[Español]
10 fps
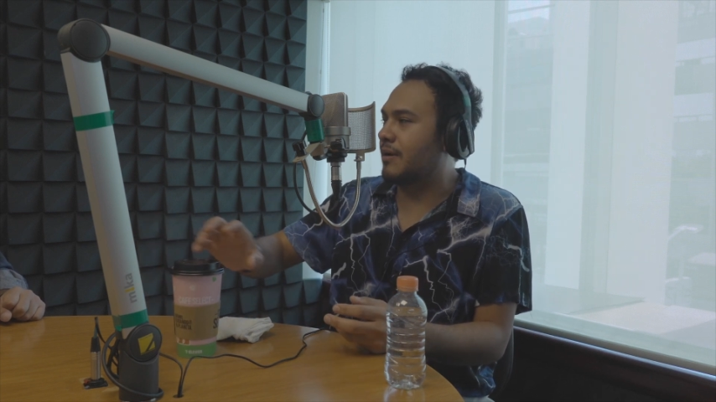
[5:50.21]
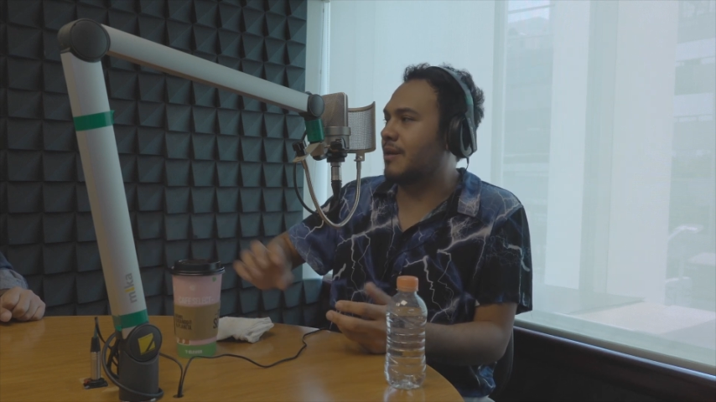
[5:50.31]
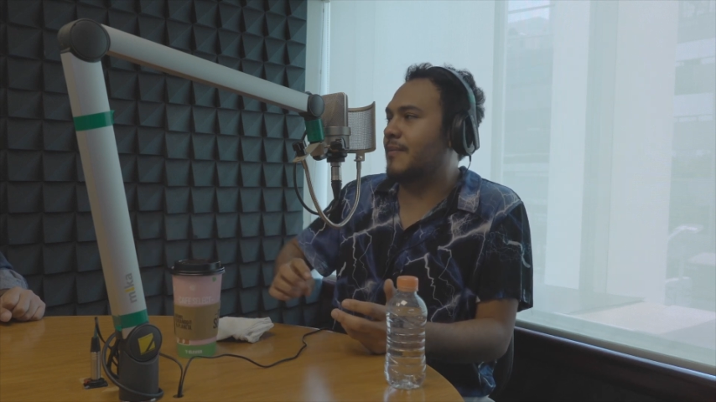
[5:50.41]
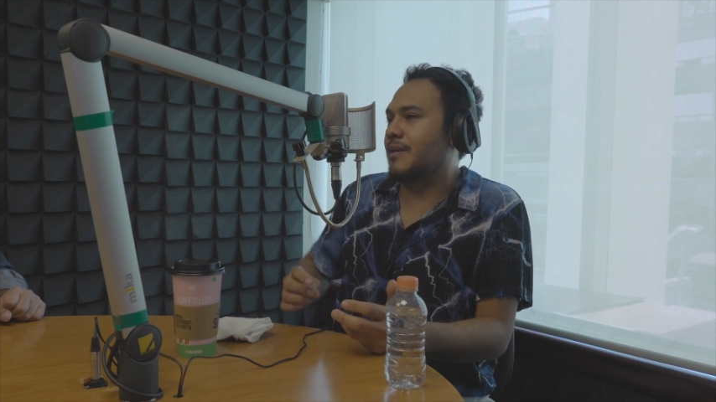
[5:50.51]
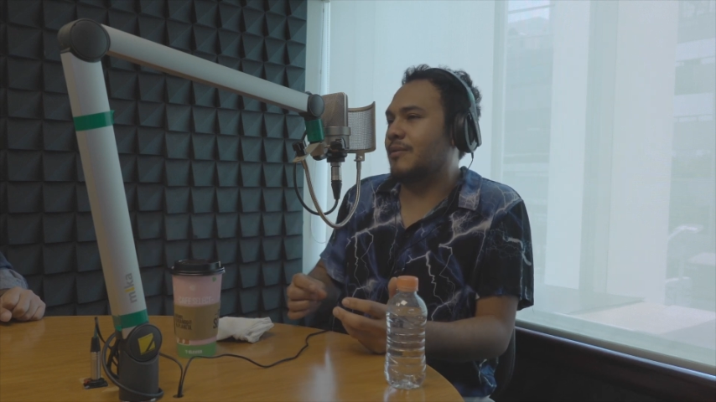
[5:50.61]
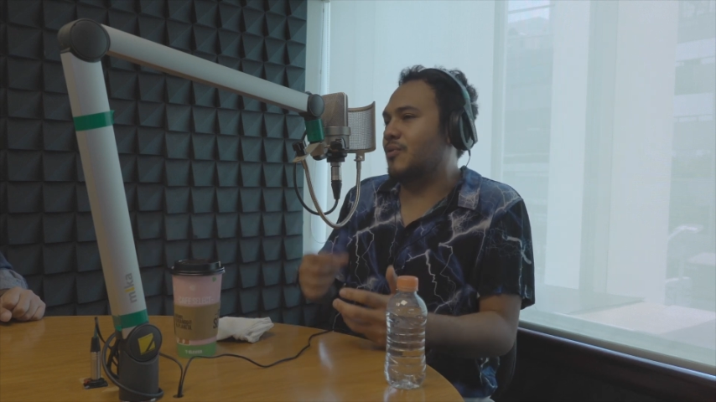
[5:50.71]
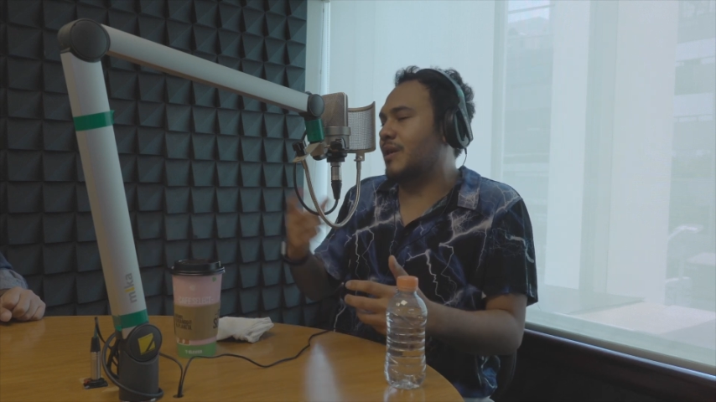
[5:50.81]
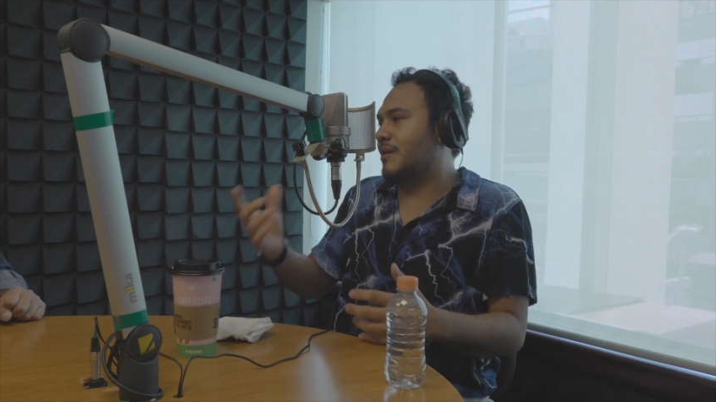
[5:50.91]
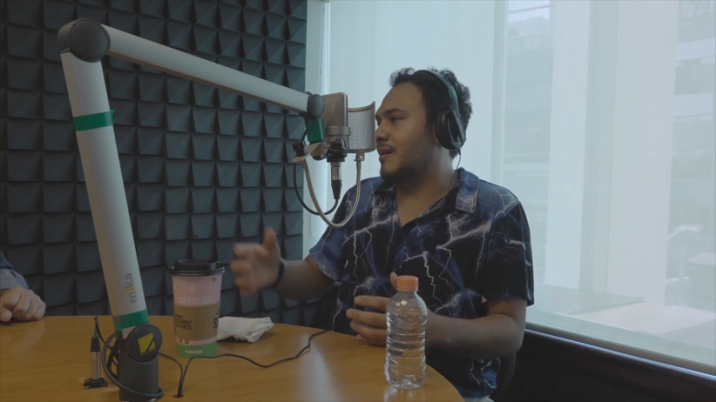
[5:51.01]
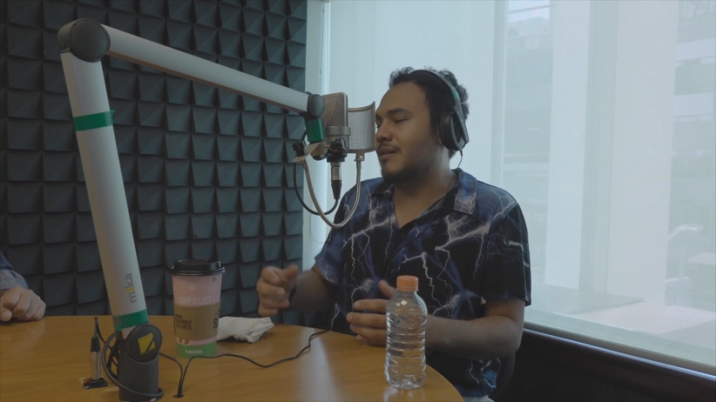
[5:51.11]
a través de un
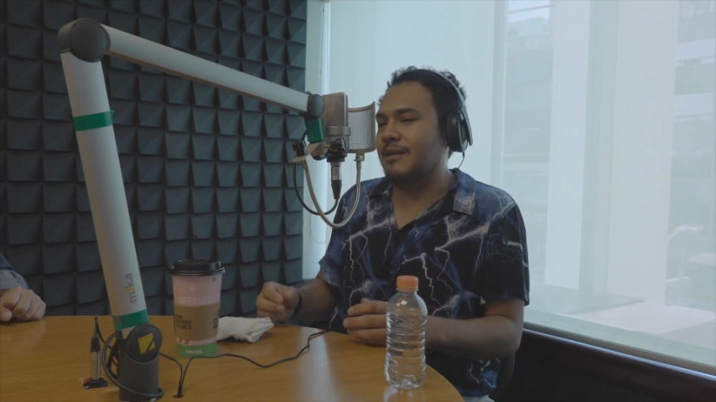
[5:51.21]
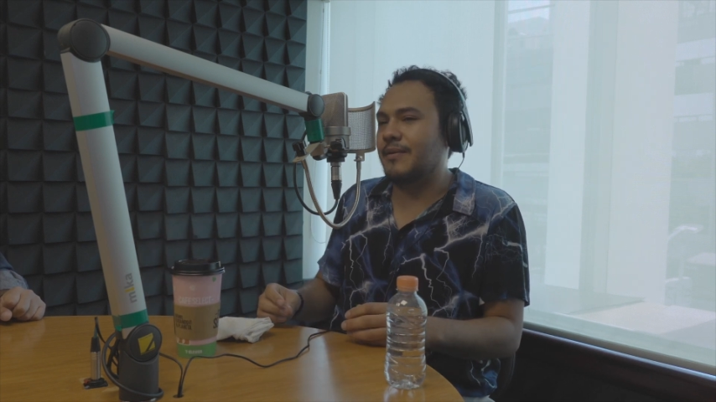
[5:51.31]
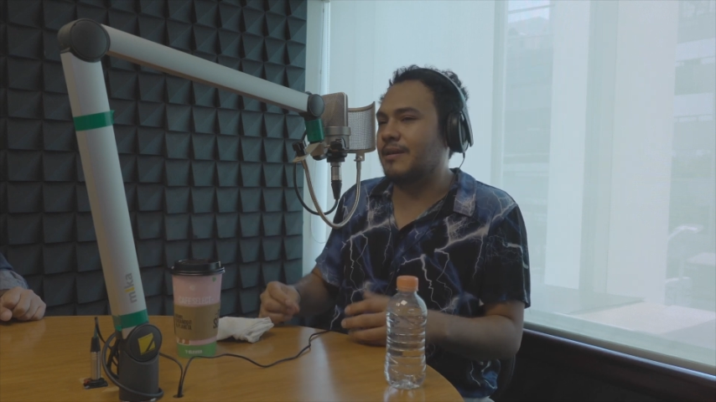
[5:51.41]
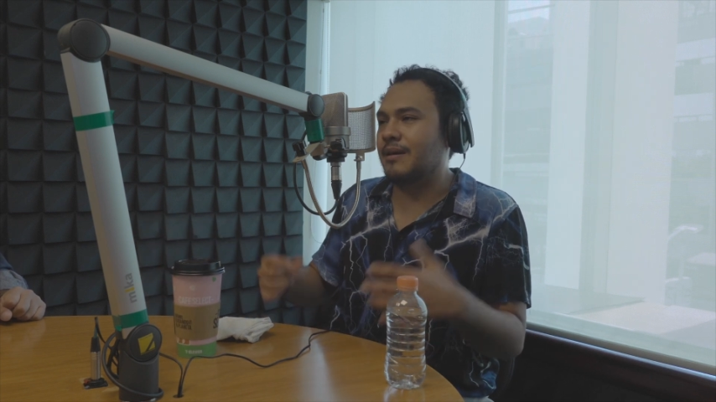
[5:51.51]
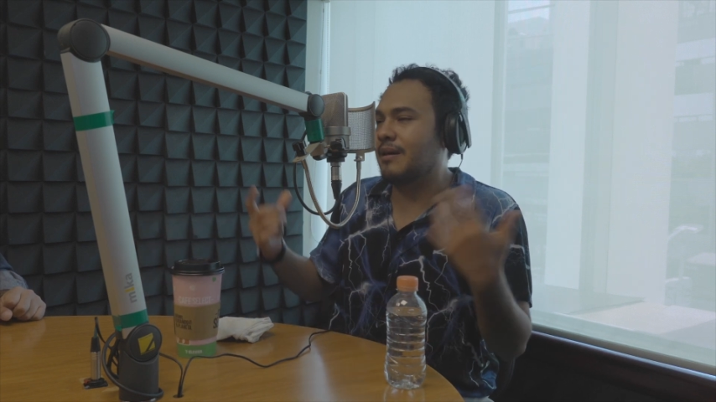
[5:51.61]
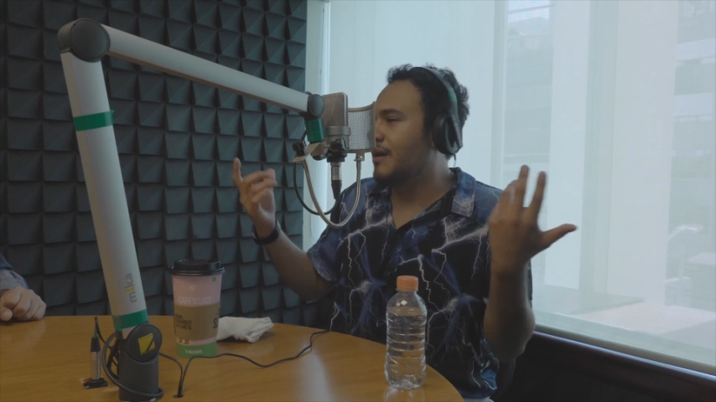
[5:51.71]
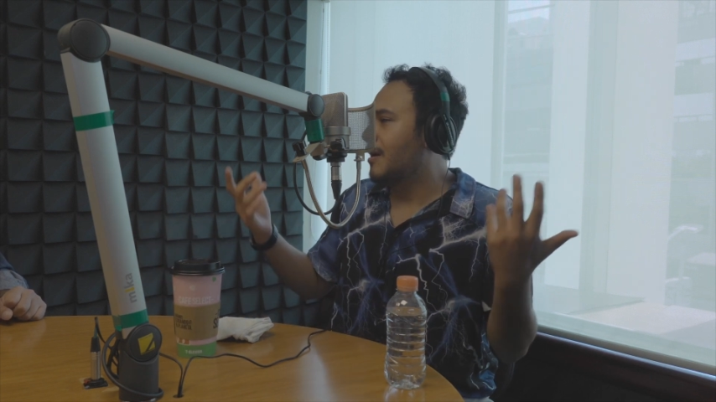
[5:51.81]
chiste, a través de